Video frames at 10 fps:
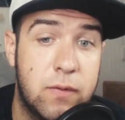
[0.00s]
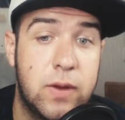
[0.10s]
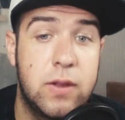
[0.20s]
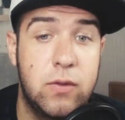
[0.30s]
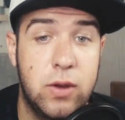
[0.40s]

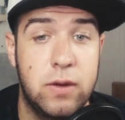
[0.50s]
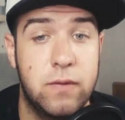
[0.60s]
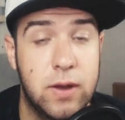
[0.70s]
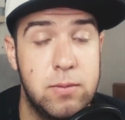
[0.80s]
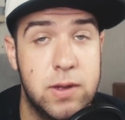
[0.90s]
was für
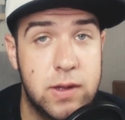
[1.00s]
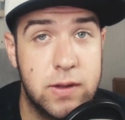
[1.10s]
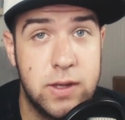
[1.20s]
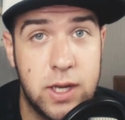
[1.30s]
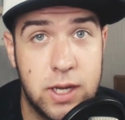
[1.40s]
ein fremdes
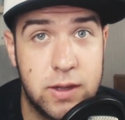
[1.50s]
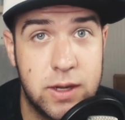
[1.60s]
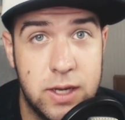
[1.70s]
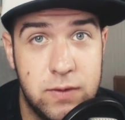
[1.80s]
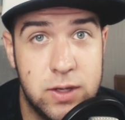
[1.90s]
Gesicht
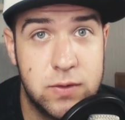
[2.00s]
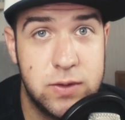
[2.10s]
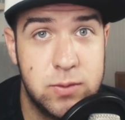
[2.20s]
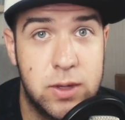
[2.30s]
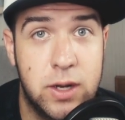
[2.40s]
ist denn hier wieder
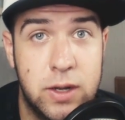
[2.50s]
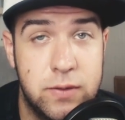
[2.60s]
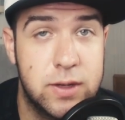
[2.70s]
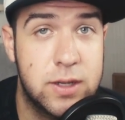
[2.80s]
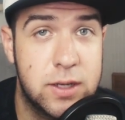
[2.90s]
auf diesem
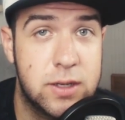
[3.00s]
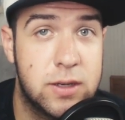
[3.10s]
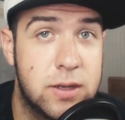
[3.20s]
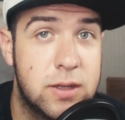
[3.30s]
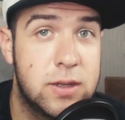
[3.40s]
Kanal
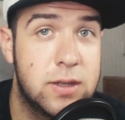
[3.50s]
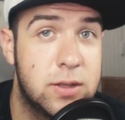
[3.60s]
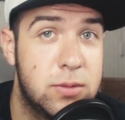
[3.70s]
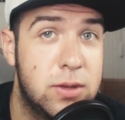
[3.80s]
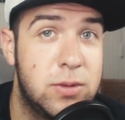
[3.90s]
vertreten?
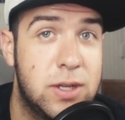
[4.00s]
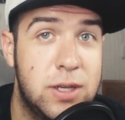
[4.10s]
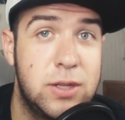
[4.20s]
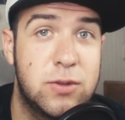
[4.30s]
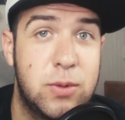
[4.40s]
Ich bin nämlich
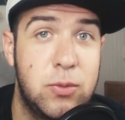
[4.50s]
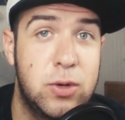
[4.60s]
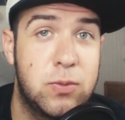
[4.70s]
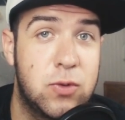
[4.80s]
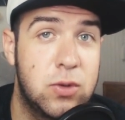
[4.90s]
endlich aus meinem
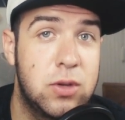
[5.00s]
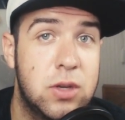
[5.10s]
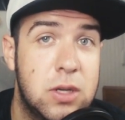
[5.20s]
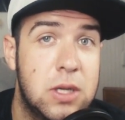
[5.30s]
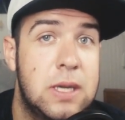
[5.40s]
Urlaub
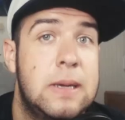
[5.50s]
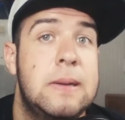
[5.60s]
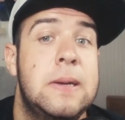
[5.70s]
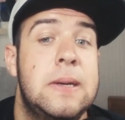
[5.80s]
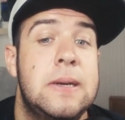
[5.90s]
zurück.
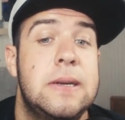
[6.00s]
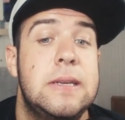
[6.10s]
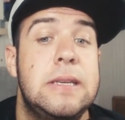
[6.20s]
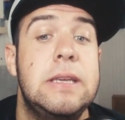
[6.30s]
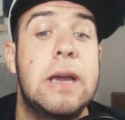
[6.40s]

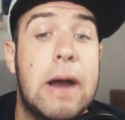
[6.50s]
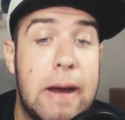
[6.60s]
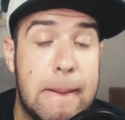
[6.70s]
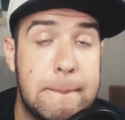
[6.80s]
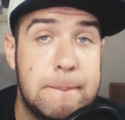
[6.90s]

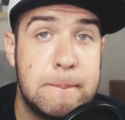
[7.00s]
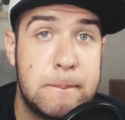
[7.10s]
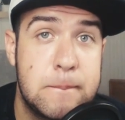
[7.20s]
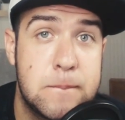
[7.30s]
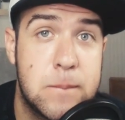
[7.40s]
Ja,
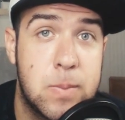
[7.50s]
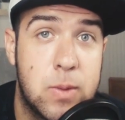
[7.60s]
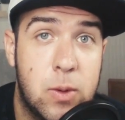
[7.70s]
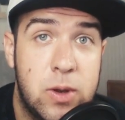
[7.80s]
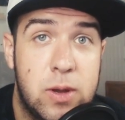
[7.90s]

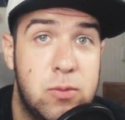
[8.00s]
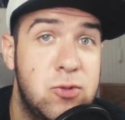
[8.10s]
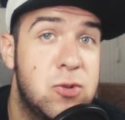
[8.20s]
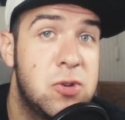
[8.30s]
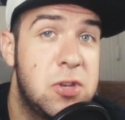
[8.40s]
und da
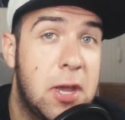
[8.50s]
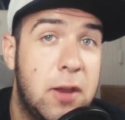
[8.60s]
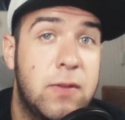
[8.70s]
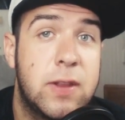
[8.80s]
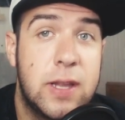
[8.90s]
muss ich euch
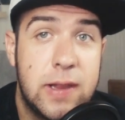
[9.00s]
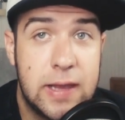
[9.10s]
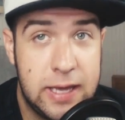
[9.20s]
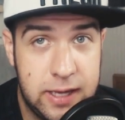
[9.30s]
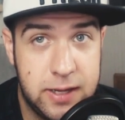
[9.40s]
direkt was
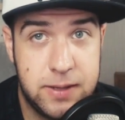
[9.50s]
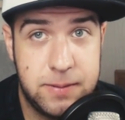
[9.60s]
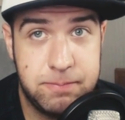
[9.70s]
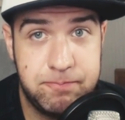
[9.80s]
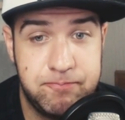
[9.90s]
erzählen.